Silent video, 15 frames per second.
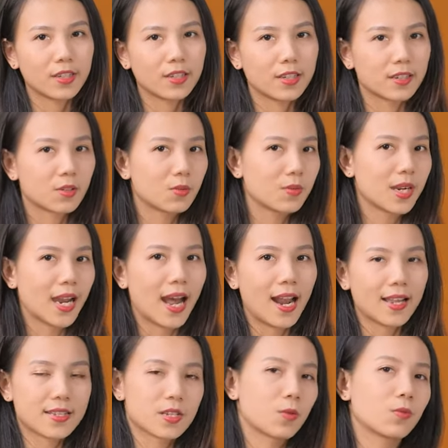thì cũng
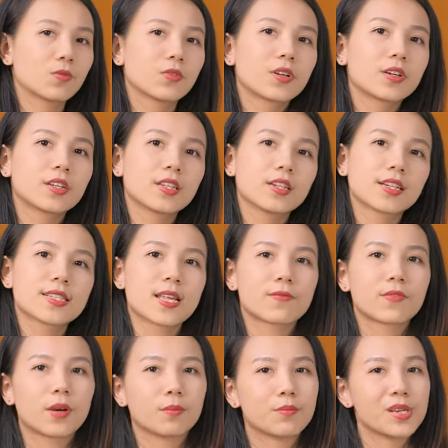khá là giống với những cái
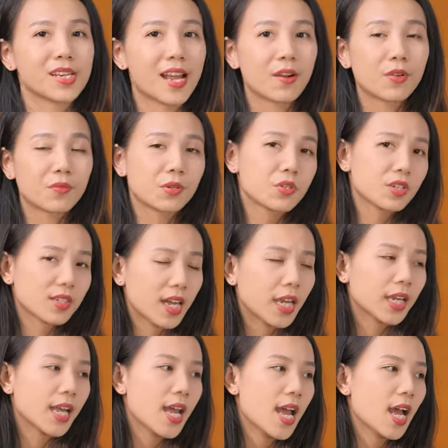sản phẩm mình đã review trước đây.